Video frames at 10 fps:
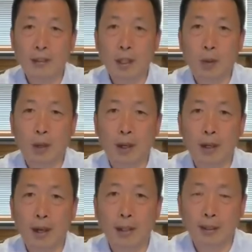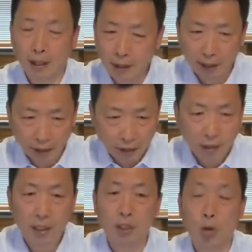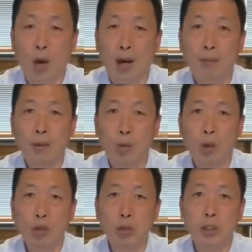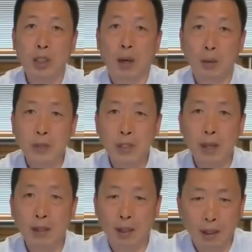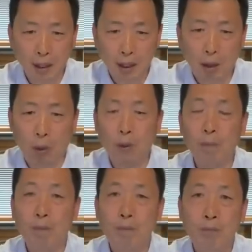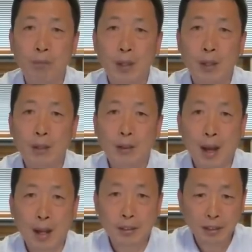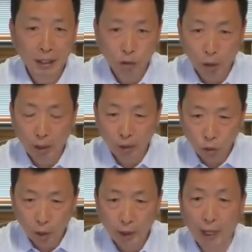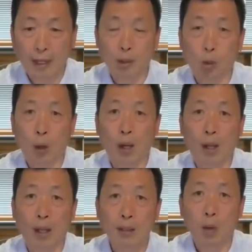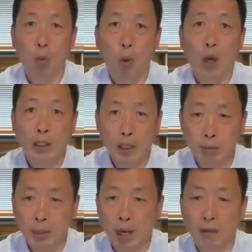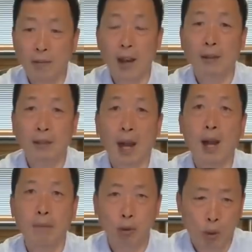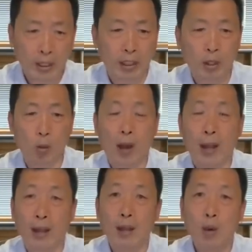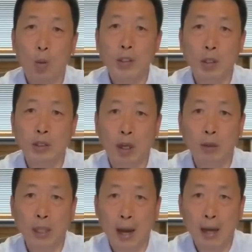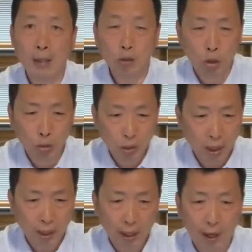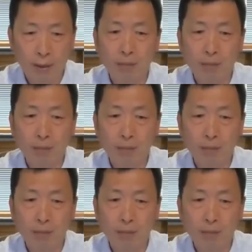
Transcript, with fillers: 这会儿还挺理直气壮。我去找监河侯，他是这村里最大的官了。那我吃不上饭，他不管谁管呀？我就找他去借粮。